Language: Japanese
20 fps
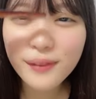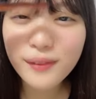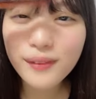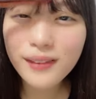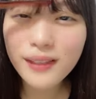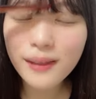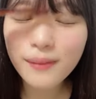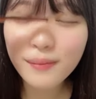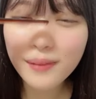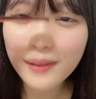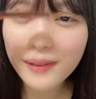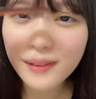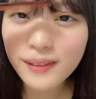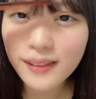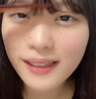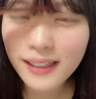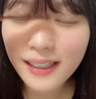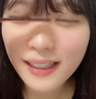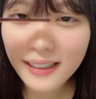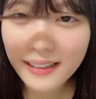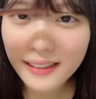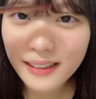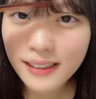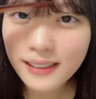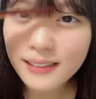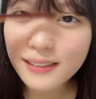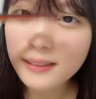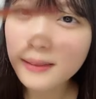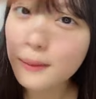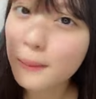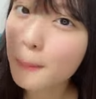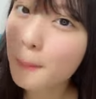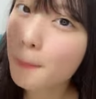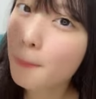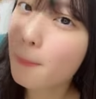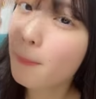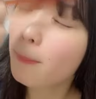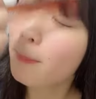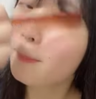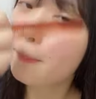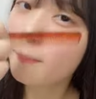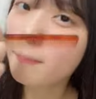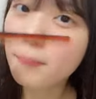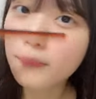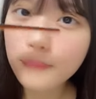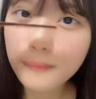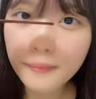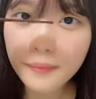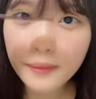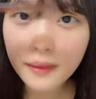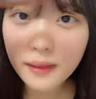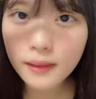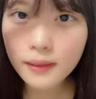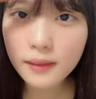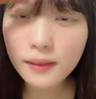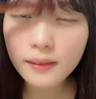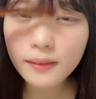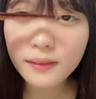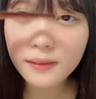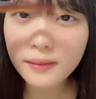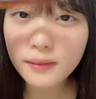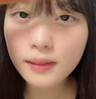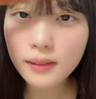方言もよくわかんないしよいしょよ